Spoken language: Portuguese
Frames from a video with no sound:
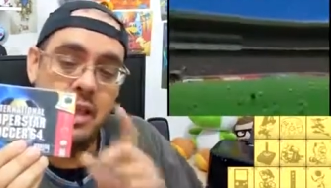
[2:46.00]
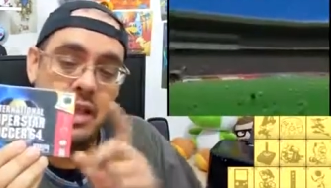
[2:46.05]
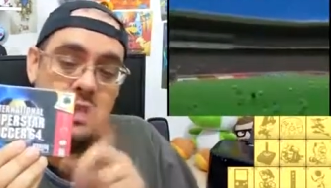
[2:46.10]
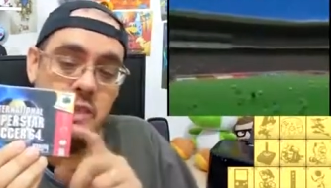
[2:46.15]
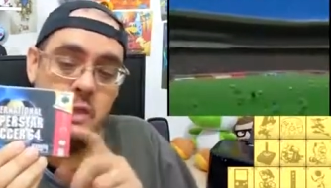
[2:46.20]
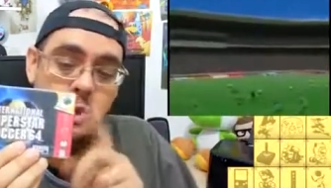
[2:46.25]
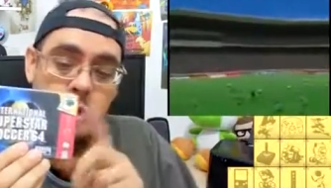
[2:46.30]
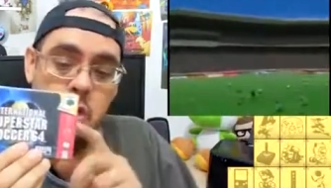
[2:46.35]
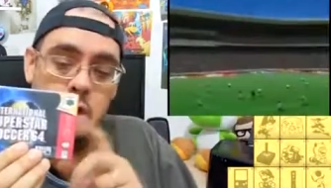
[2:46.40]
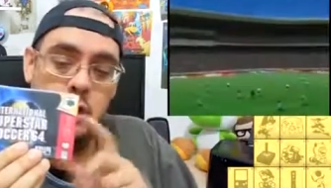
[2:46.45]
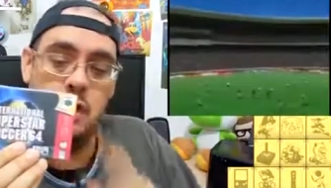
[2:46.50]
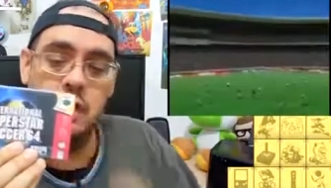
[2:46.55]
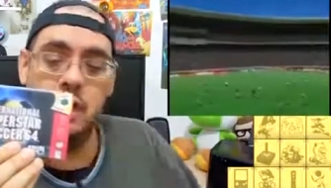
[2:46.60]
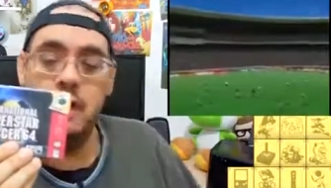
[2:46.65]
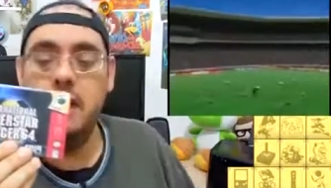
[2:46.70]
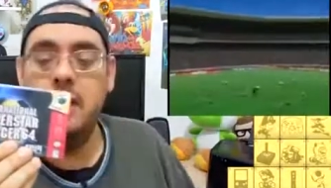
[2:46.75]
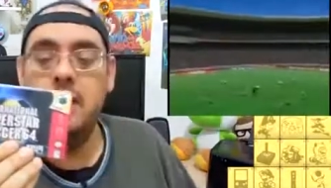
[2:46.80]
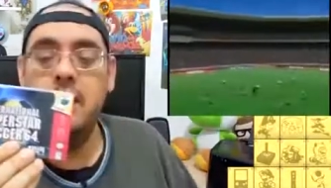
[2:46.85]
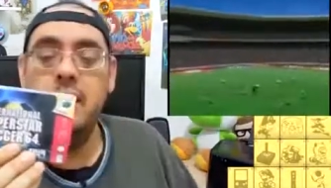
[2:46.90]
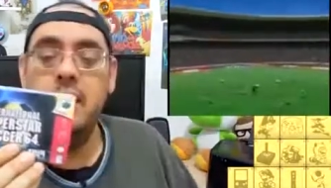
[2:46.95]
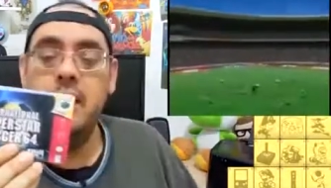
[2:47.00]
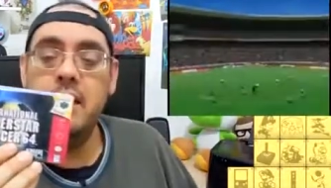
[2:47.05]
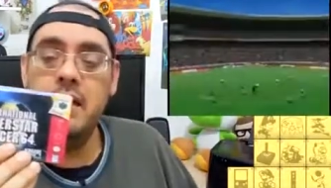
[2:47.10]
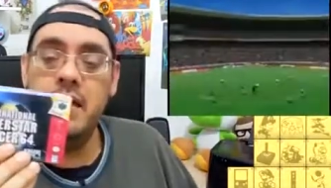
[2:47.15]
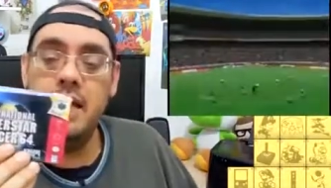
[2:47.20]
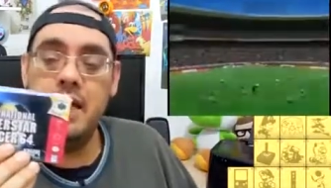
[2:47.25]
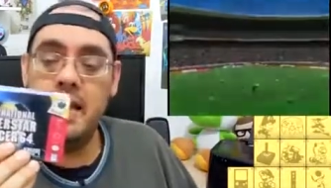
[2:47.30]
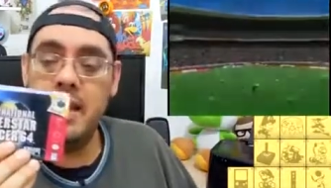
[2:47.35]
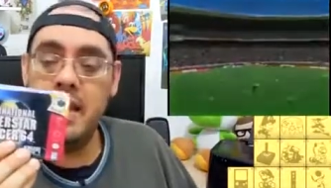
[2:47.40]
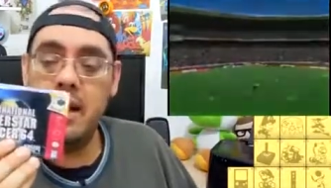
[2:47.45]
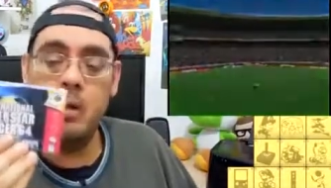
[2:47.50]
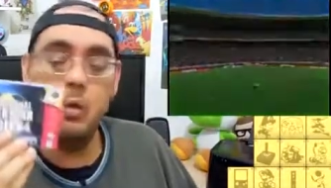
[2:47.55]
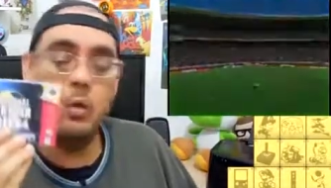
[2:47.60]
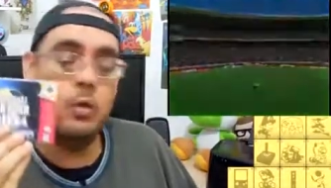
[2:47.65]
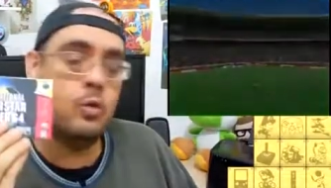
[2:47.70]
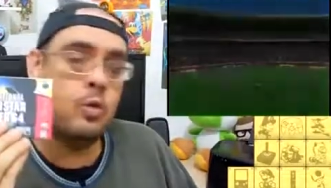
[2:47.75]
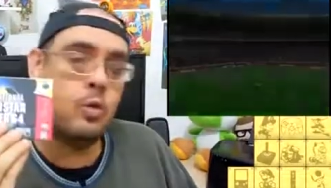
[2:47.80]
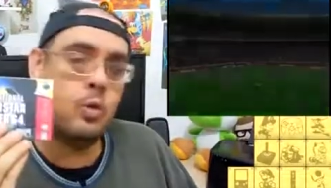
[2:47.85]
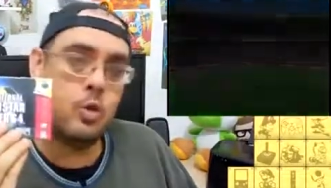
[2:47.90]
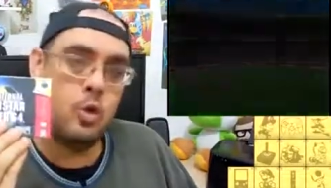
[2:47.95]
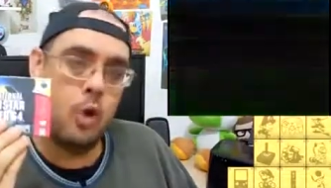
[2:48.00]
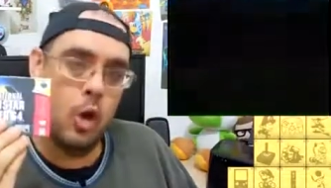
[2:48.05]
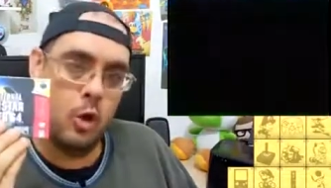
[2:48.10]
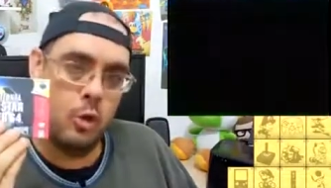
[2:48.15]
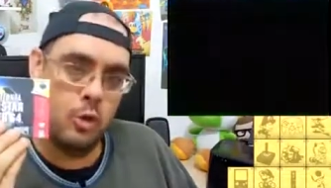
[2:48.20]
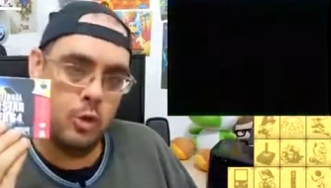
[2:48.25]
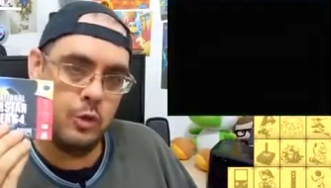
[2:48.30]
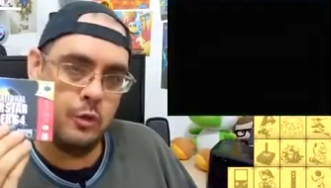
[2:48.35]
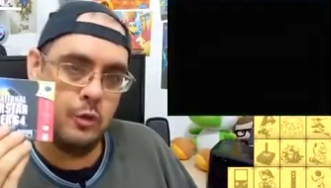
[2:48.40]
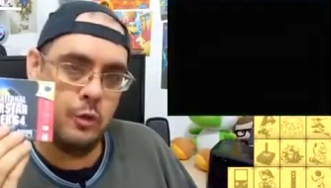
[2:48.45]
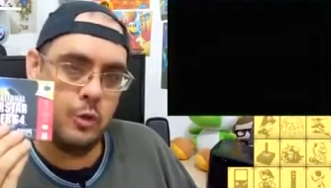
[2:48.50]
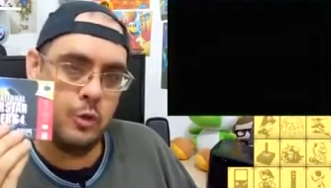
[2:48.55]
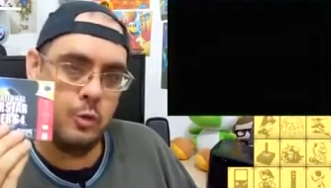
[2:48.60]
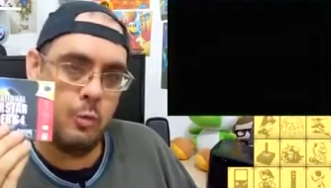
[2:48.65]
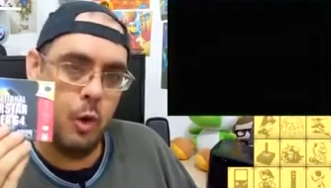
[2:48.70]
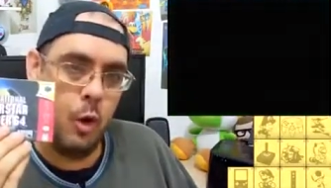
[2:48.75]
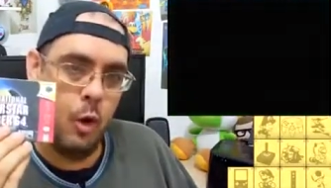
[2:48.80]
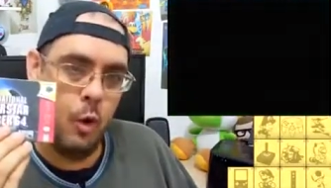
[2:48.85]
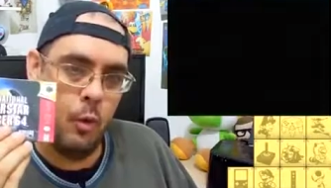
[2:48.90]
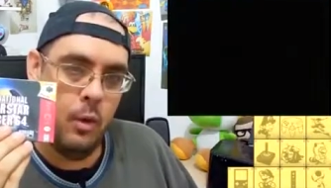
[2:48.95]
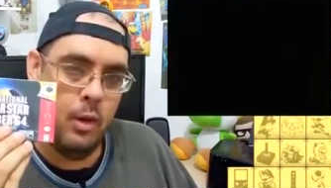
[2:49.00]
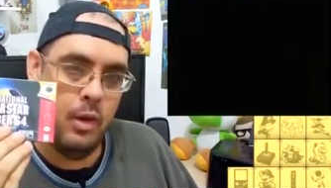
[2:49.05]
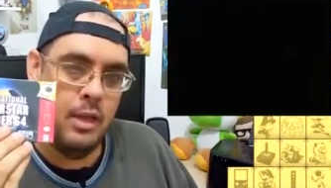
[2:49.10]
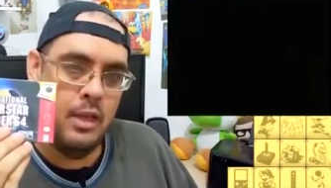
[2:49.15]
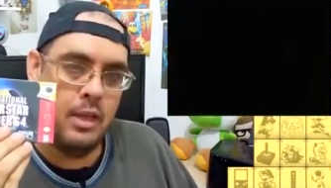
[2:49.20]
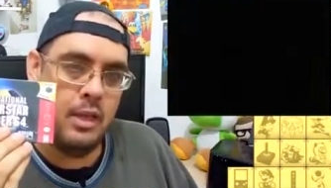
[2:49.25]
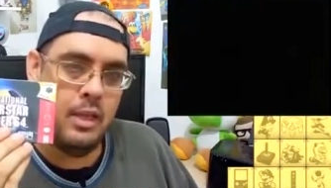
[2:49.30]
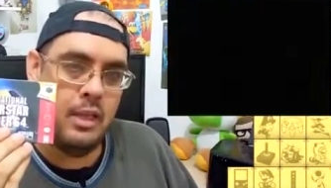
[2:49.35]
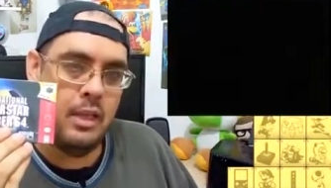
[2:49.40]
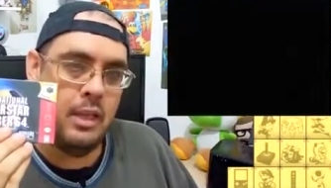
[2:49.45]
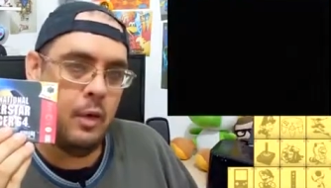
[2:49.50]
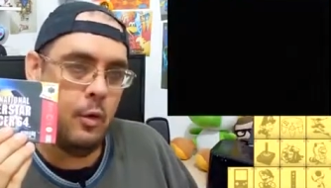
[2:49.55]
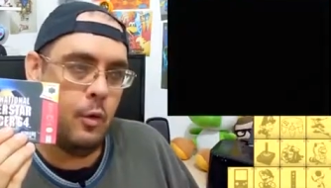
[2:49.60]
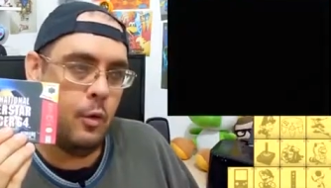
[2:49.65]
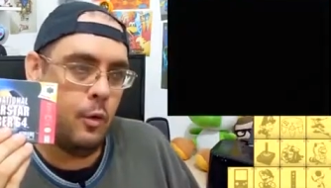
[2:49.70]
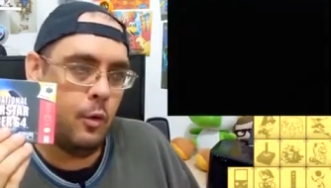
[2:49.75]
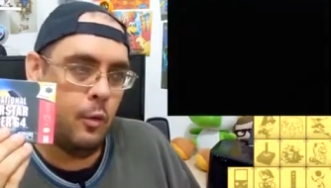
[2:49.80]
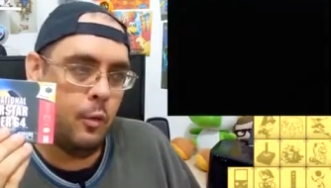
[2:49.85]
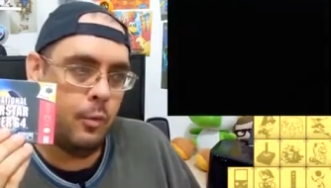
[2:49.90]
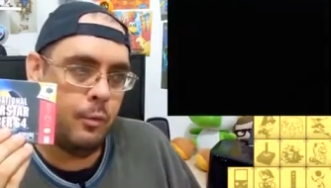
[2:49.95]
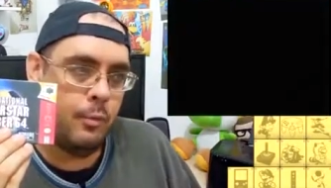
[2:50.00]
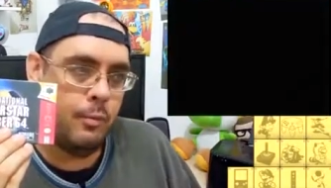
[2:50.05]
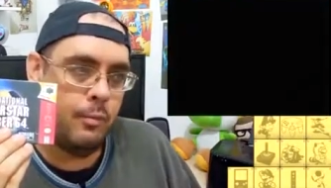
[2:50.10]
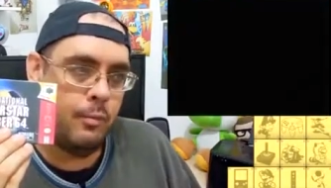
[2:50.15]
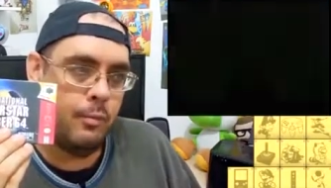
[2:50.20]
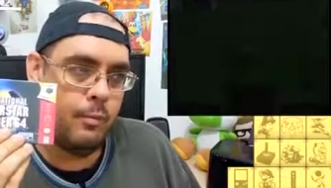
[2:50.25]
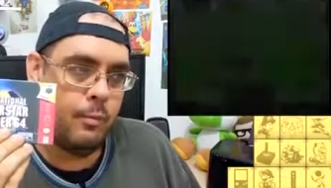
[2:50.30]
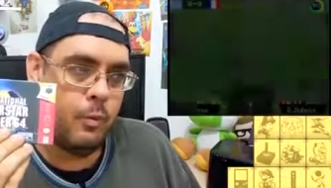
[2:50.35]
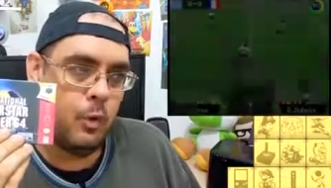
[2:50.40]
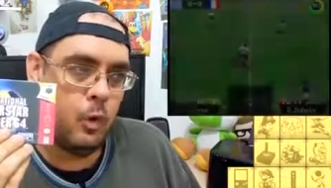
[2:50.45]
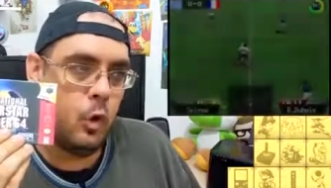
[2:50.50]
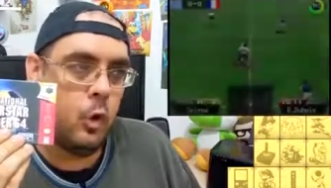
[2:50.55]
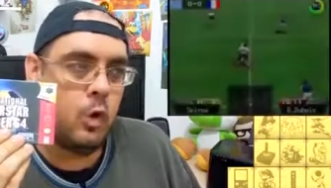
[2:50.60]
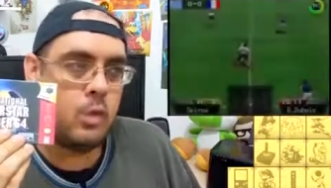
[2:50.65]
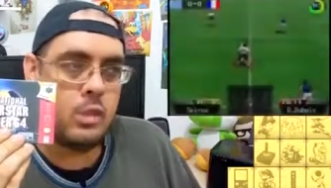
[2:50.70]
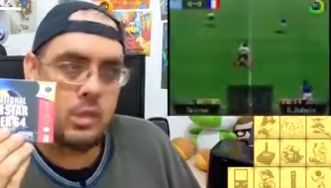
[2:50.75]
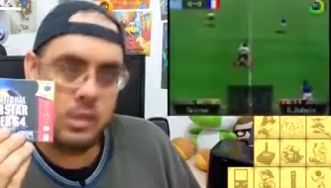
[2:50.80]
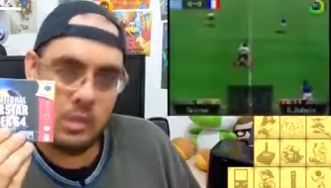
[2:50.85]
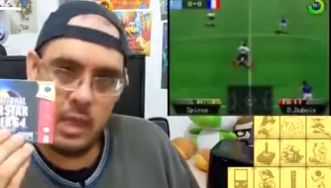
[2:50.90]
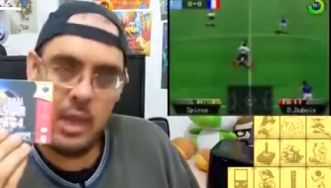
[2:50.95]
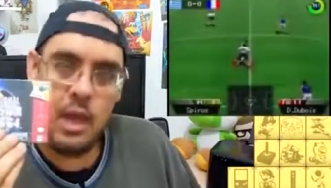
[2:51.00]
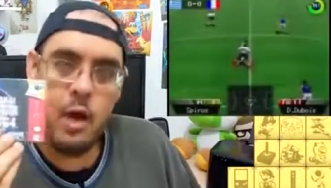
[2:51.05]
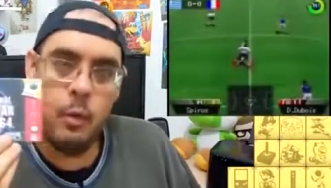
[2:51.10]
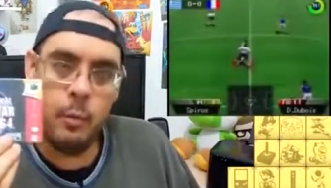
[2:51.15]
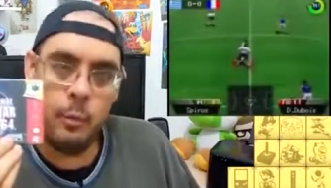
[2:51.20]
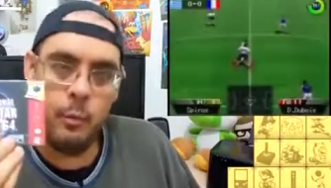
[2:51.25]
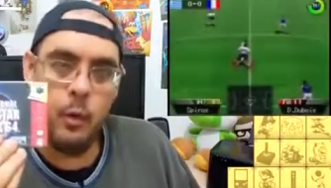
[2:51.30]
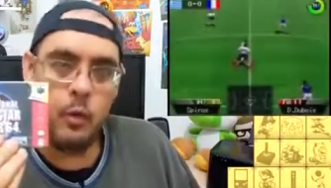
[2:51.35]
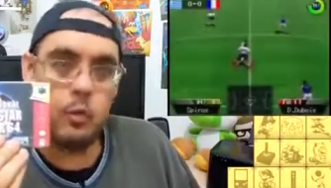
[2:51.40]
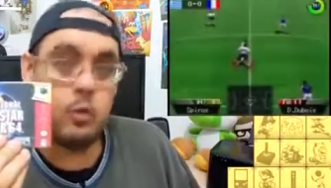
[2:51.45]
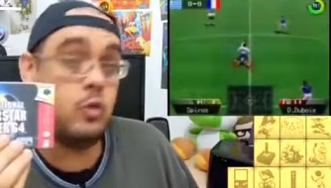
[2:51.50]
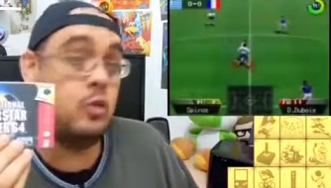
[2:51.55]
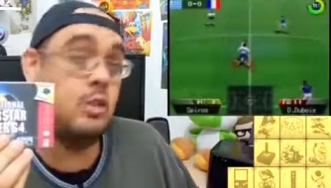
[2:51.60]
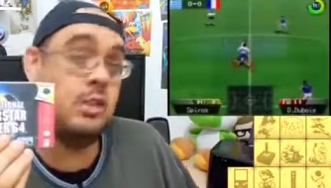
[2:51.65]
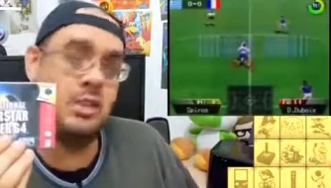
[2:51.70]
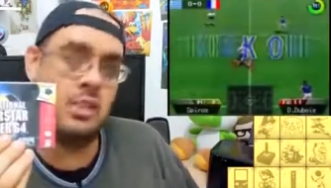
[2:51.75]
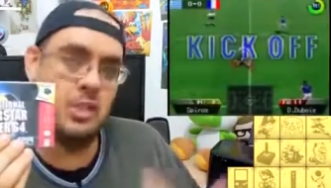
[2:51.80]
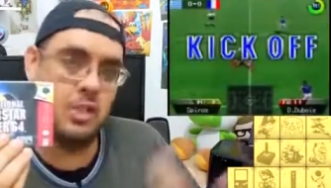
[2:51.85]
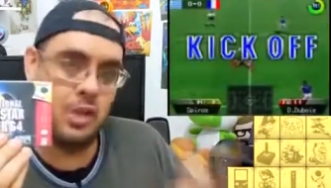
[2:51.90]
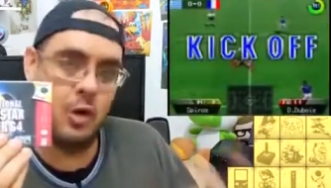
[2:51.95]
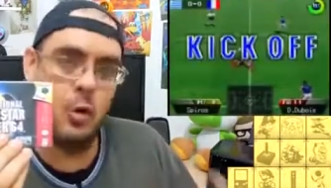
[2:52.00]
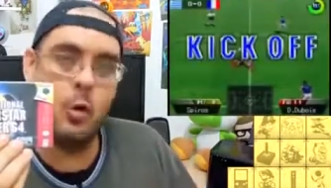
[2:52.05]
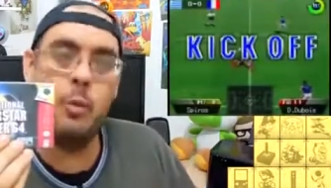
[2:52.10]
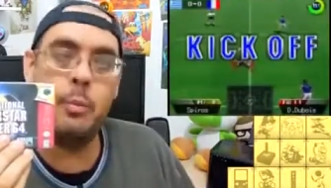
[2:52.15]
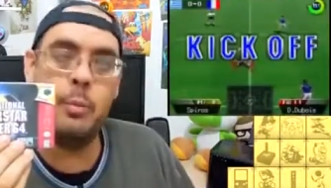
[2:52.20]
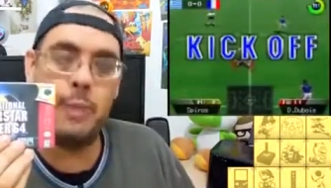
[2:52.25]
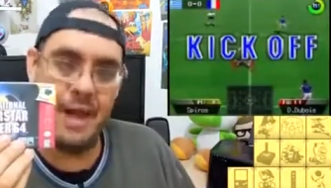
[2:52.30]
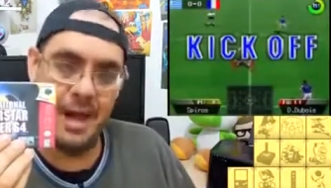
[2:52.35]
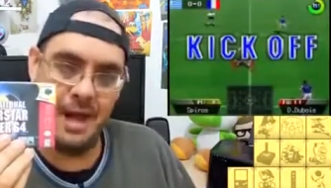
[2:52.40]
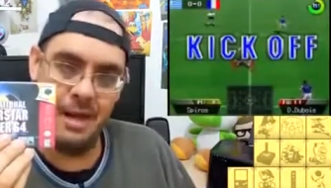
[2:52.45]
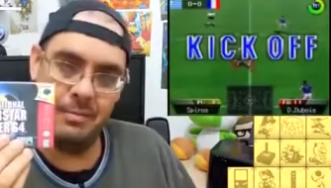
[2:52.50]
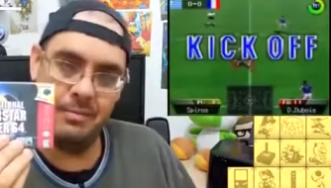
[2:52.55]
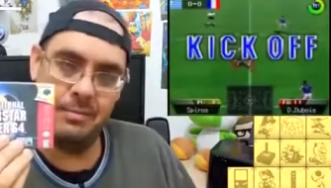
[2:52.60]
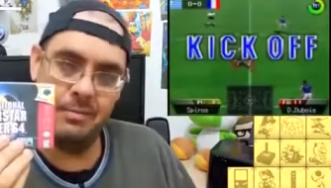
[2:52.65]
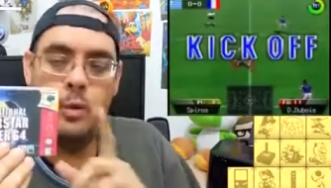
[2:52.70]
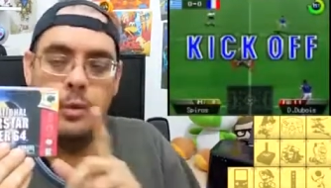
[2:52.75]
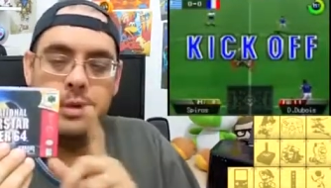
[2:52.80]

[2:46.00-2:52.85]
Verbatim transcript: Esse jogo aqui, ele é um dos jogos de futebol que eu Gostei ao ponto de desejar comprar.